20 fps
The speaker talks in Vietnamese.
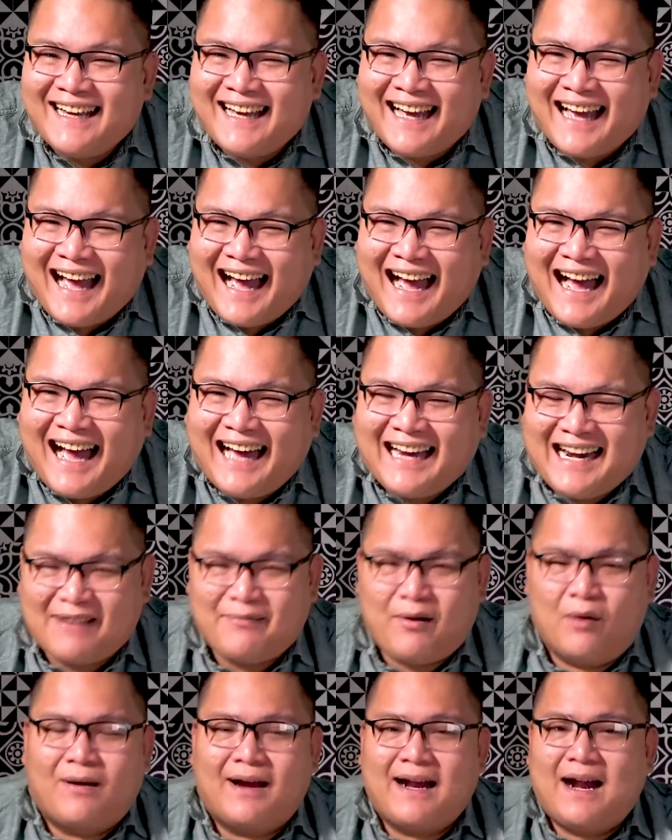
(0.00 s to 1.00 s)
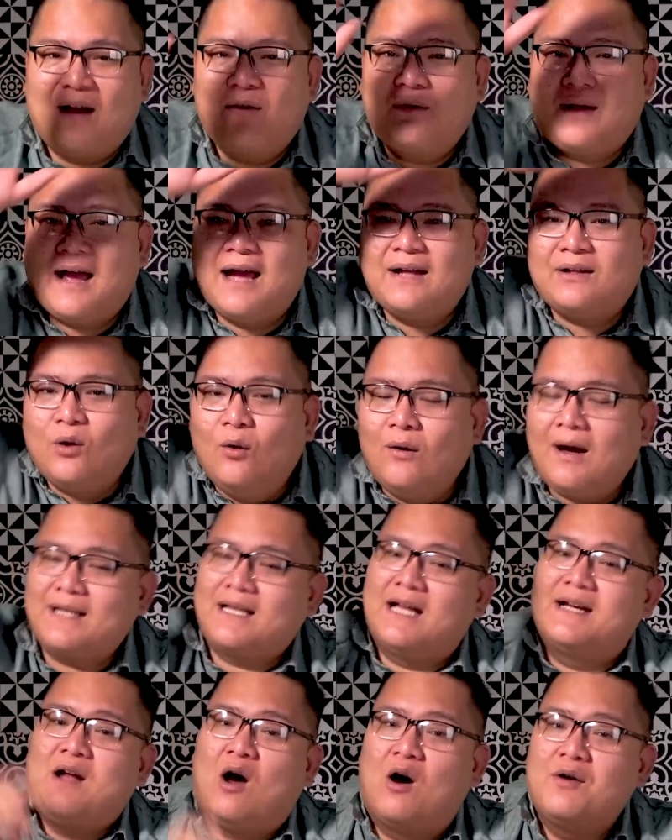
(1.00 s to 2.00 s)
à là phòng karaoke tuốt ở
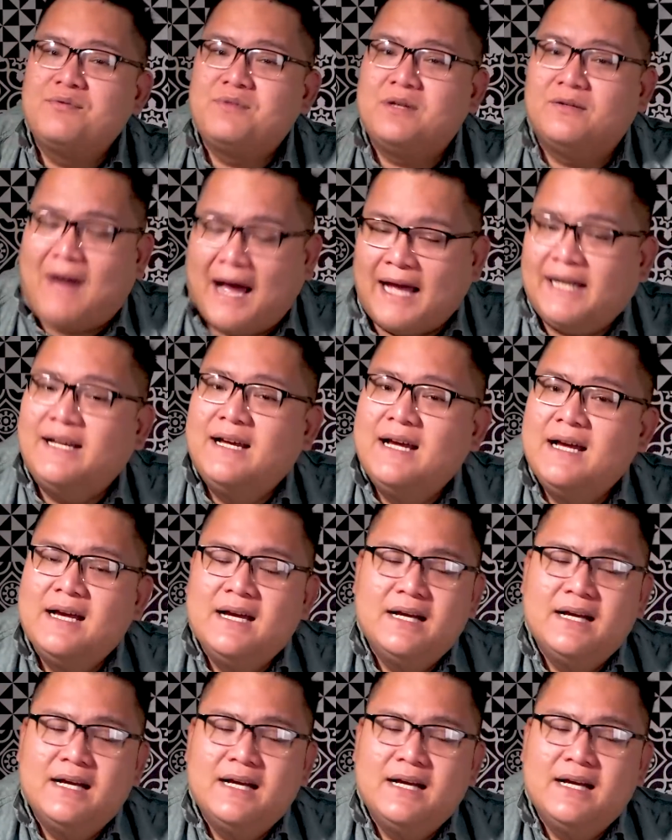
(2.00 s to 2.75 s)
trên đó như vậy